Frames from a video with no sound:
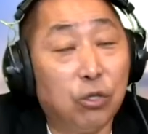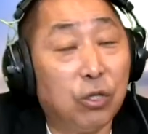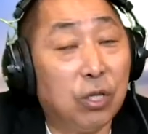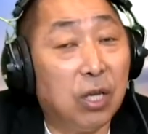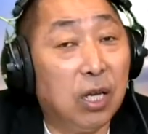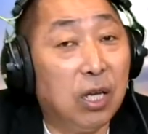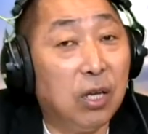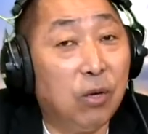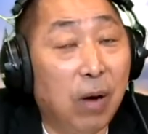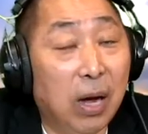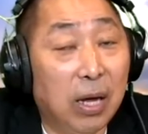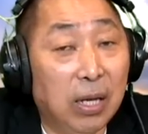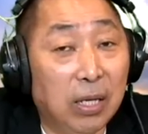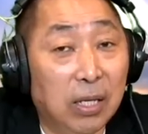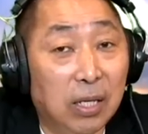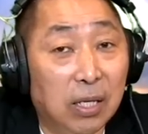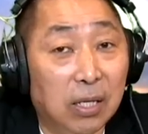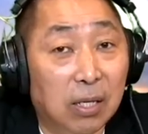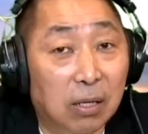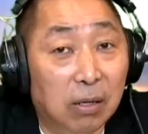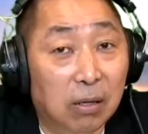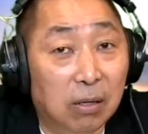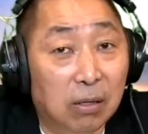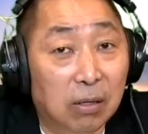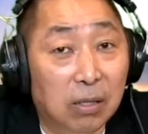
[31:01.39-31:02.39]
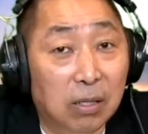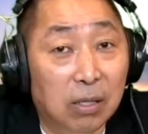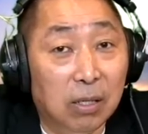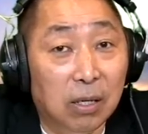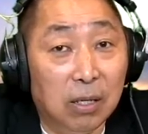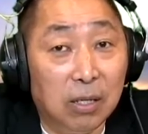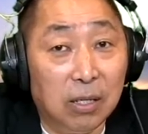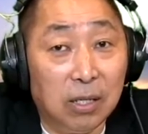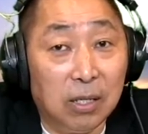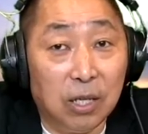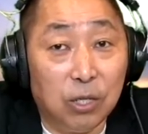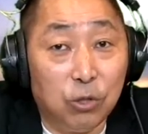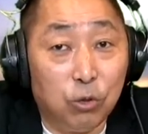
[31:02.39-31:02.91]
就是另外一个一
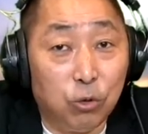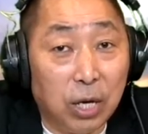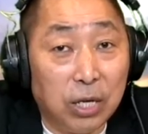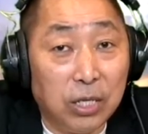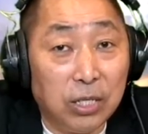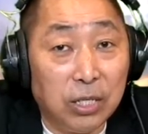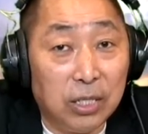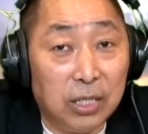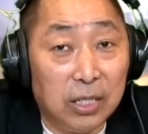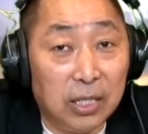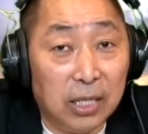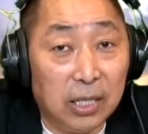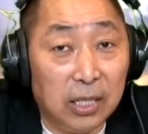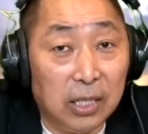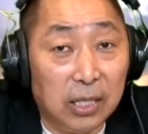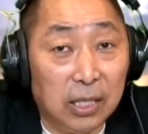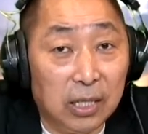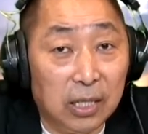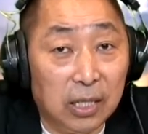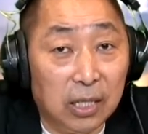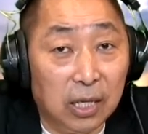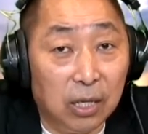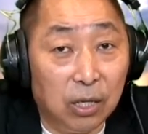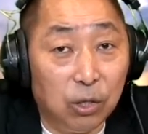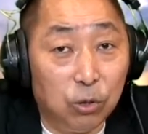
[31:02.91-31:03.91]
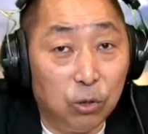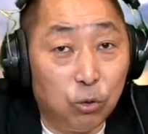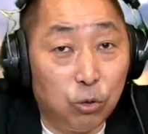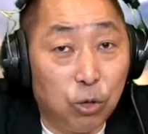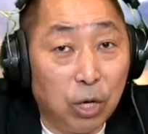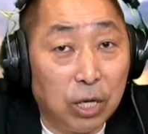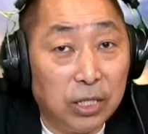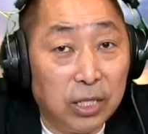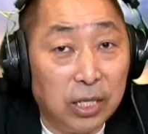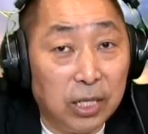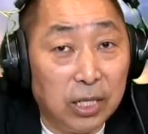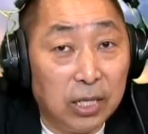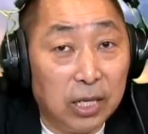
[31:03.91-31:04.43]
个一个全新的
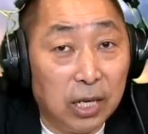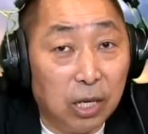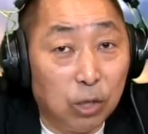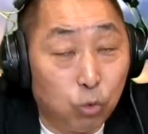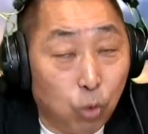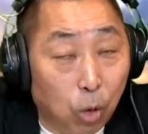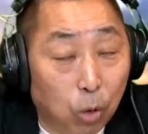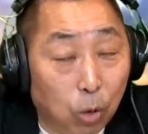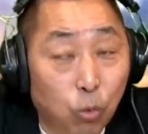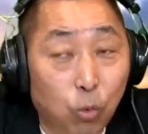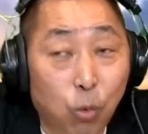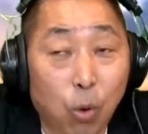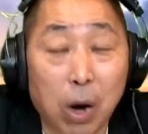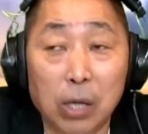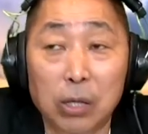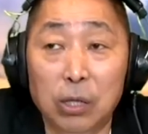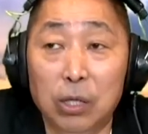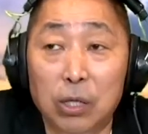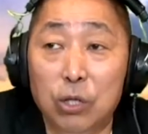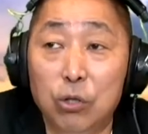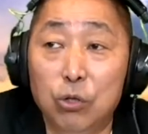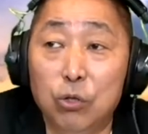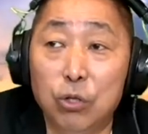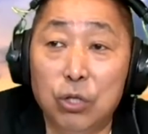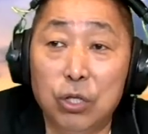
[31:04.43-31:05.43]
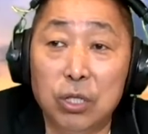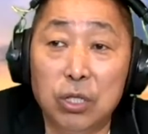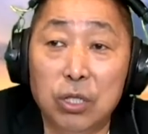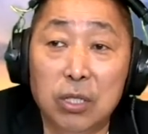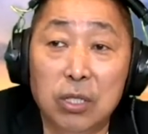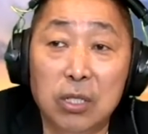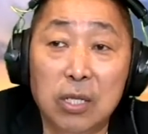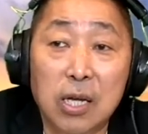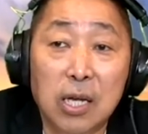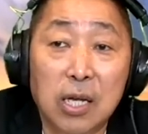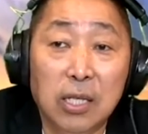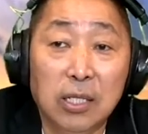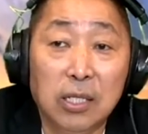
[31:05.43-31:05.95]
全新的状况了，就
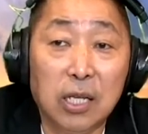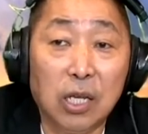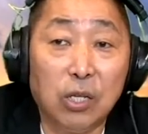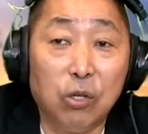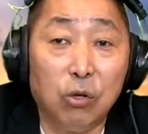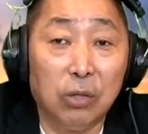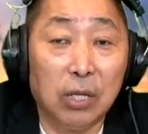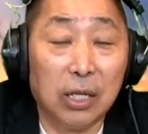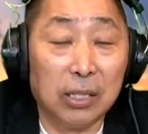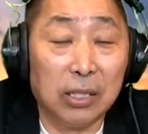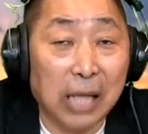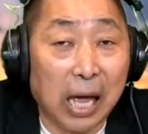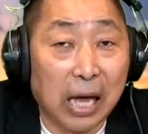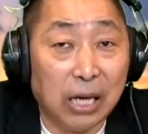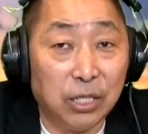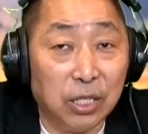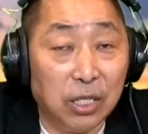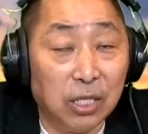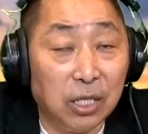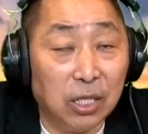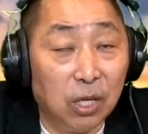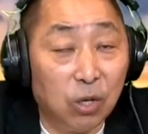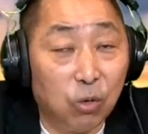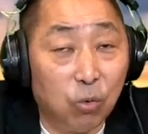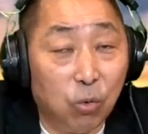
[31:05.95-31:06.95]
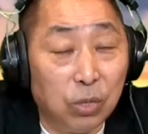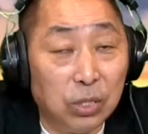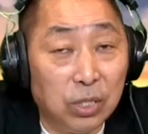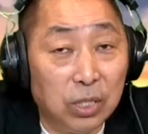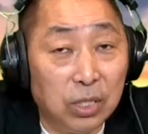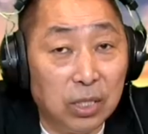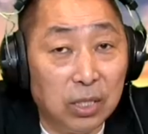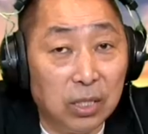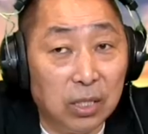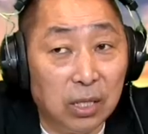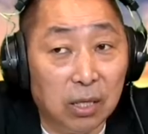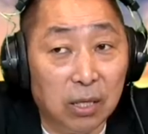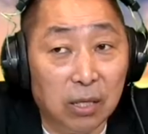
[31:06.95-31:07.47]
是这种的大型的国
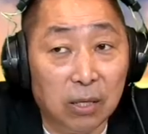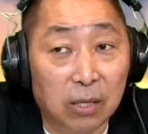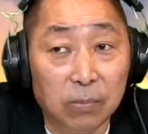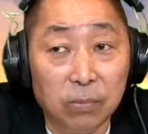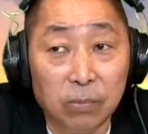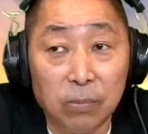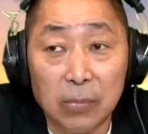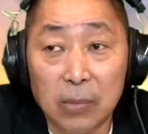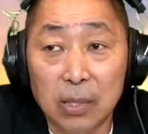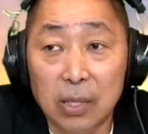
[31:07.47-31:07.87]
际的。